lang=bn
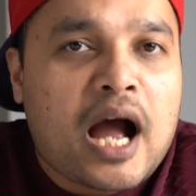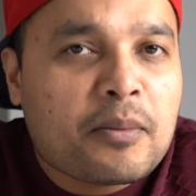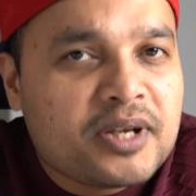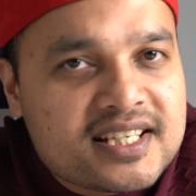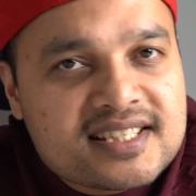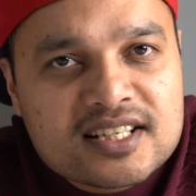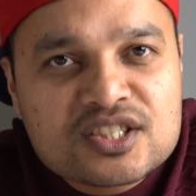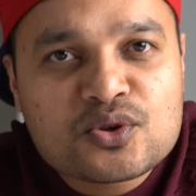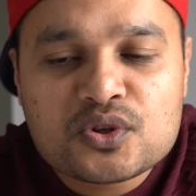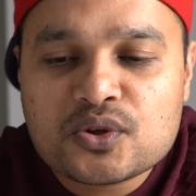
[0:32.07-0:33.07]
আমি
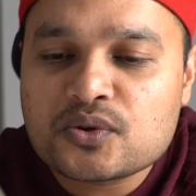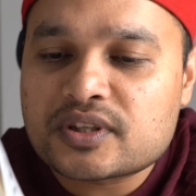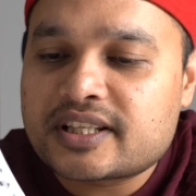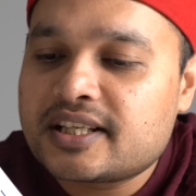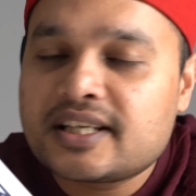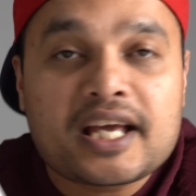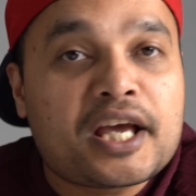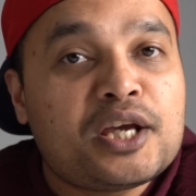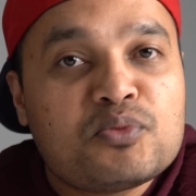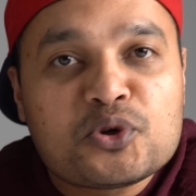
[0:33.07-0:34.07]
রিসার্চ করতে করতে
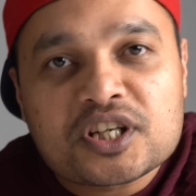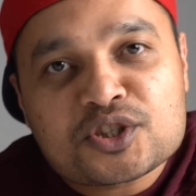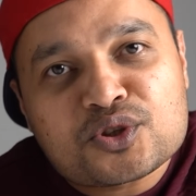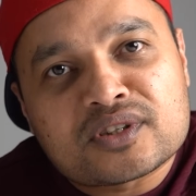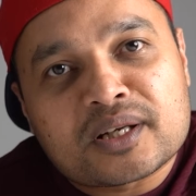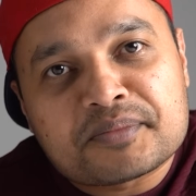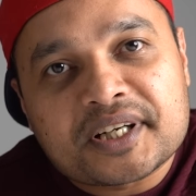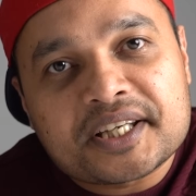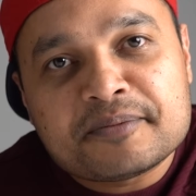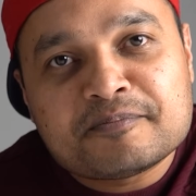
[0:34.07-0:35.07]
এই বইটার সন্ধান
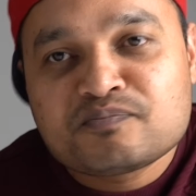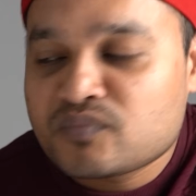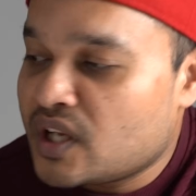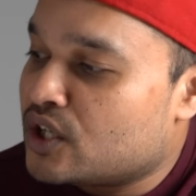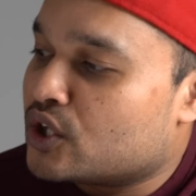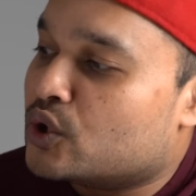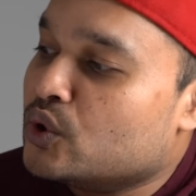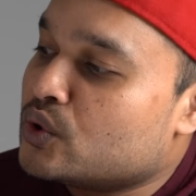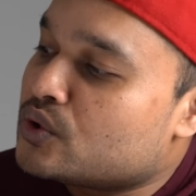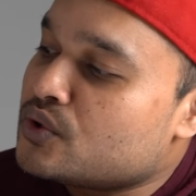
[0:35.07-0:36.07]
পাই
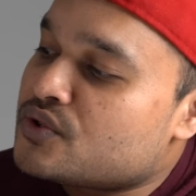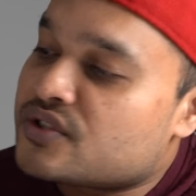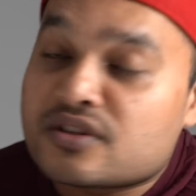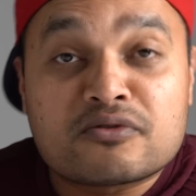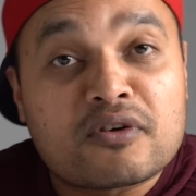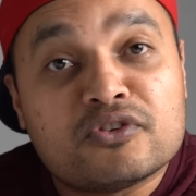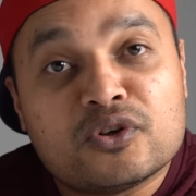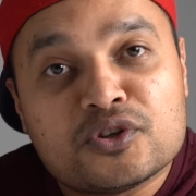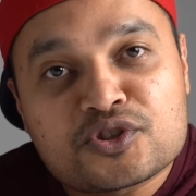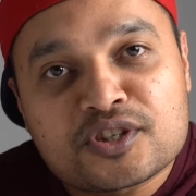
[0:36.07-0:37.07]
গ্লুকোজ
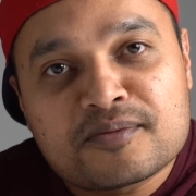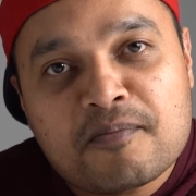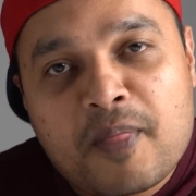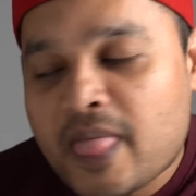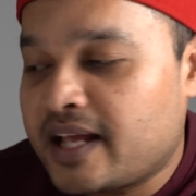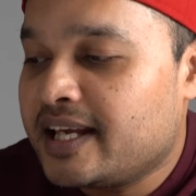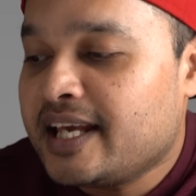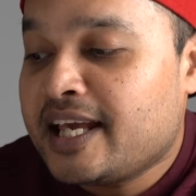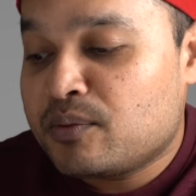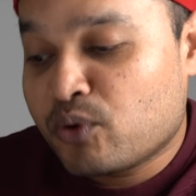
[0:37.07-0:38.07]
রেভলিউশন
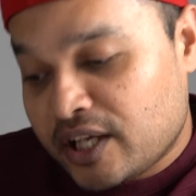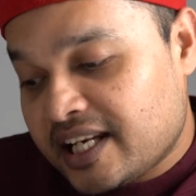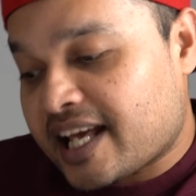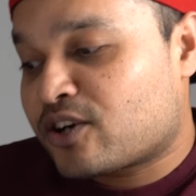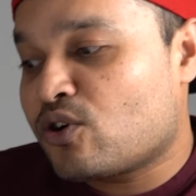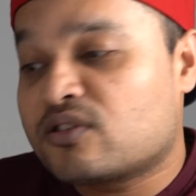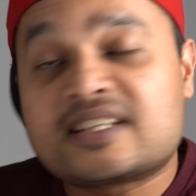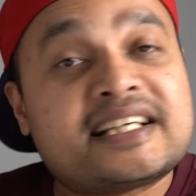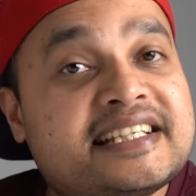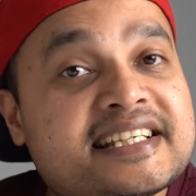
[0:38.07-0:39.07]
এই বইয়ের লেখক
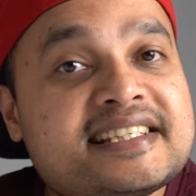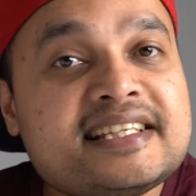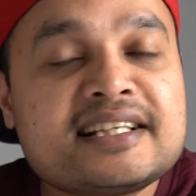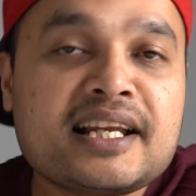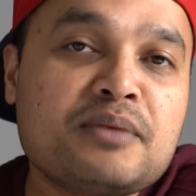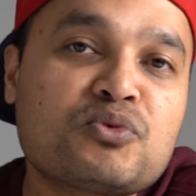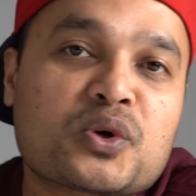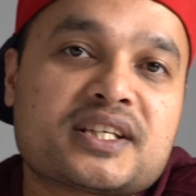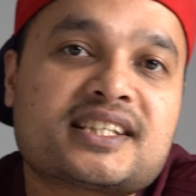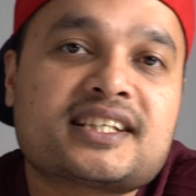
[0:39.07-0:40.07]
জেসি ক্লেম
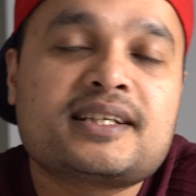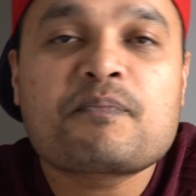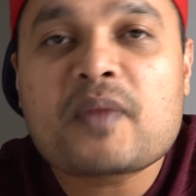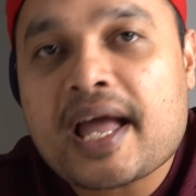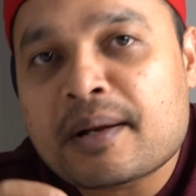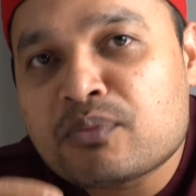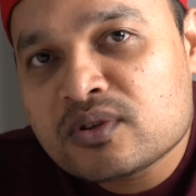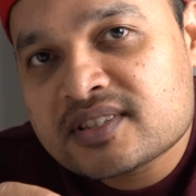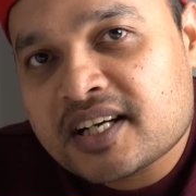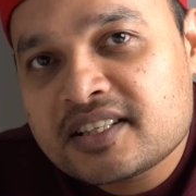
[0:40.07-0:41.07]
করেছে অ্যাপল
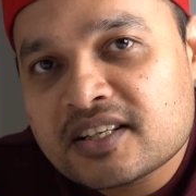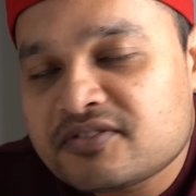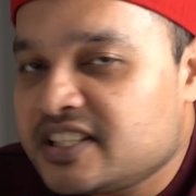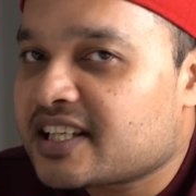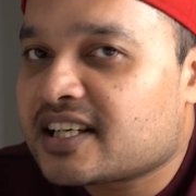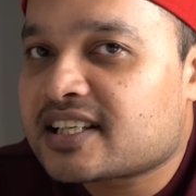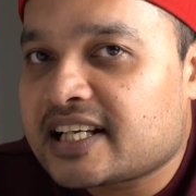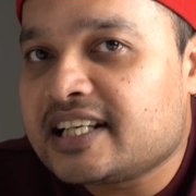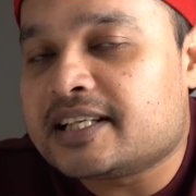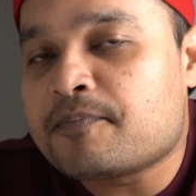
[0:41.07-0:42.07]
সাইডার ভিনেগার
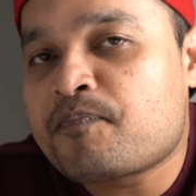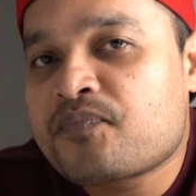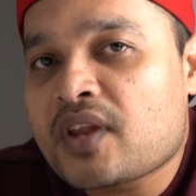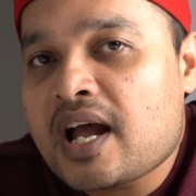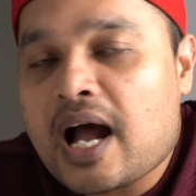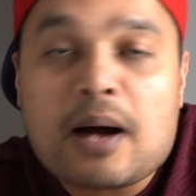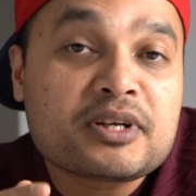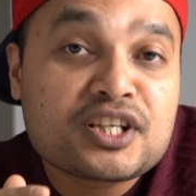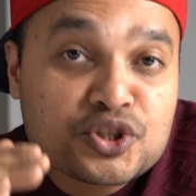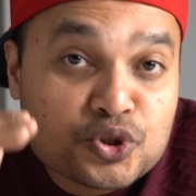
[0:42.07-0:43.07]
খেলে
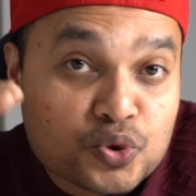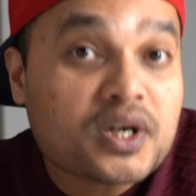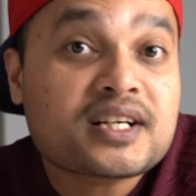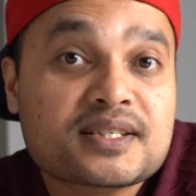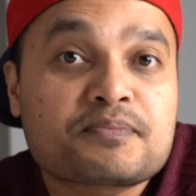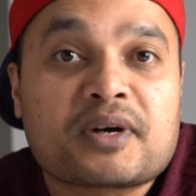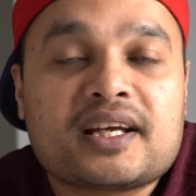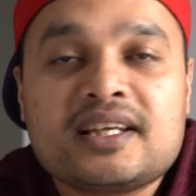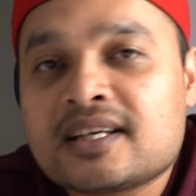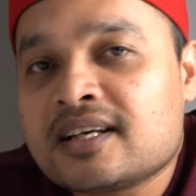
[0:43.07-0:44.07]
আমাদের সুগার
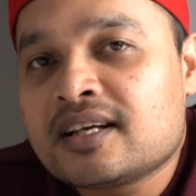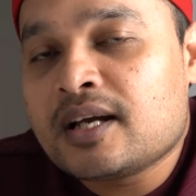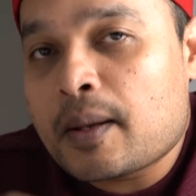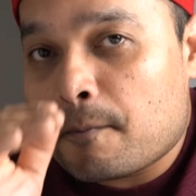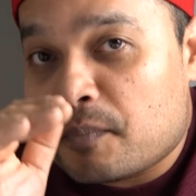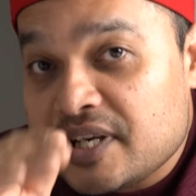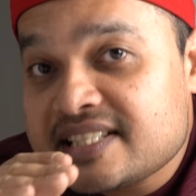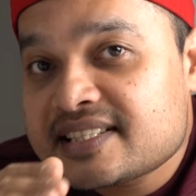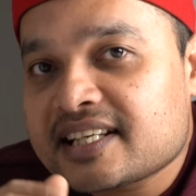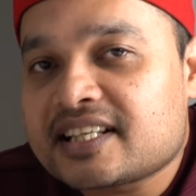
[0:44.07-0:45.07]
স্পাইক বিশ
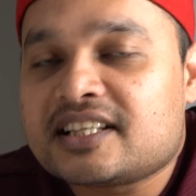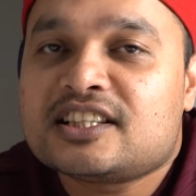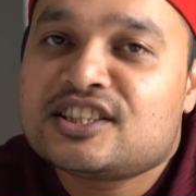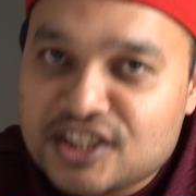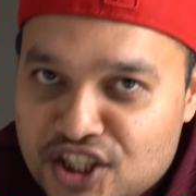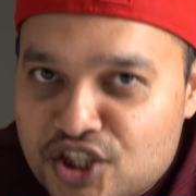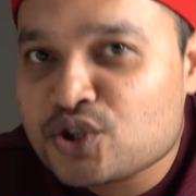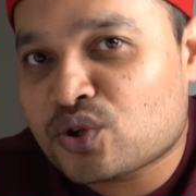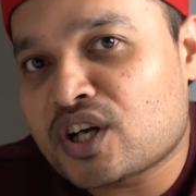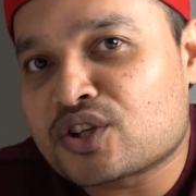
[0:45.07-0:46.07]
থেকে তিরিশ
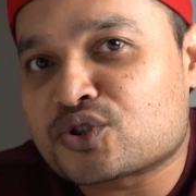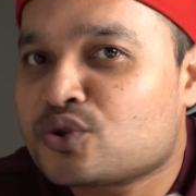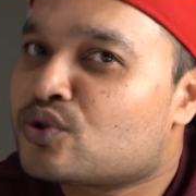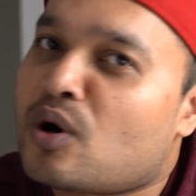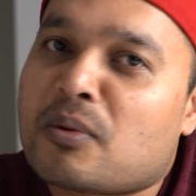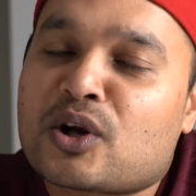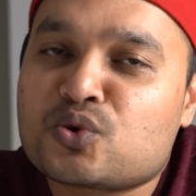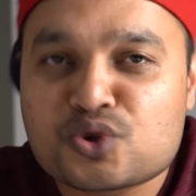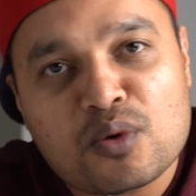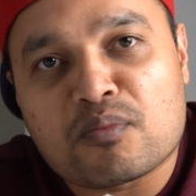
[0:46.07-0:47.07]
শতাংশ কমানো
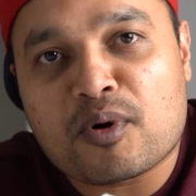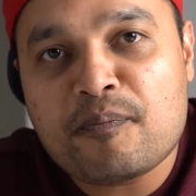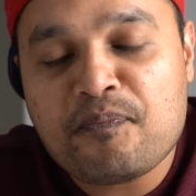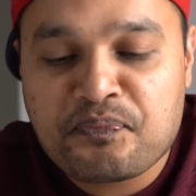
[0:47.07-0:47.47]
সম্ভব